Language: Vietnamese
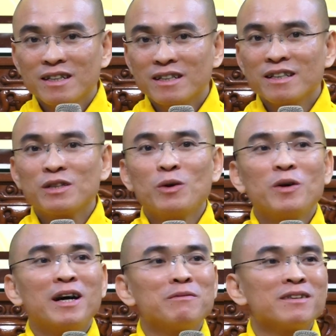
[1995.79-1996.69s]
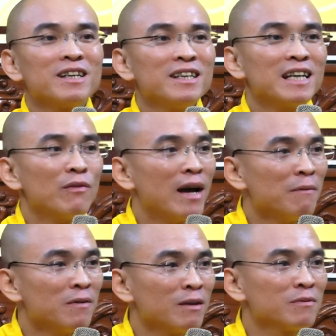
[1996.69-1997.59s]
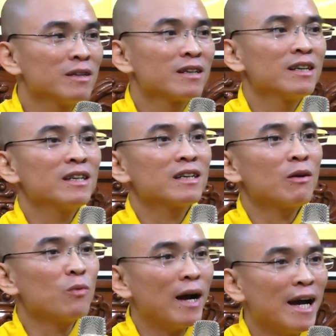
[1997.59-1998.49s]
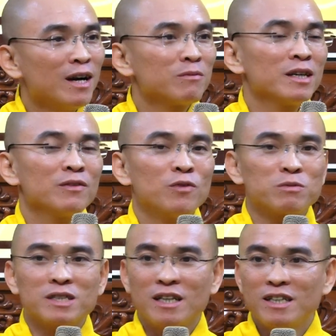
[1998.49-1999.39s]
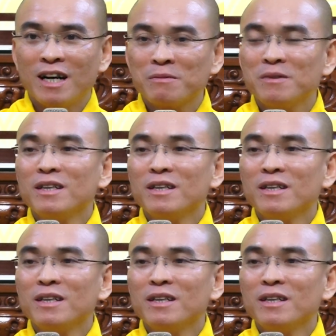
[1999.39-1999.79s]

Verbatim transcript: đi chùa không? Đi. Nghe pháp không? Đi. Công quả không? Đi. Phụng sự không?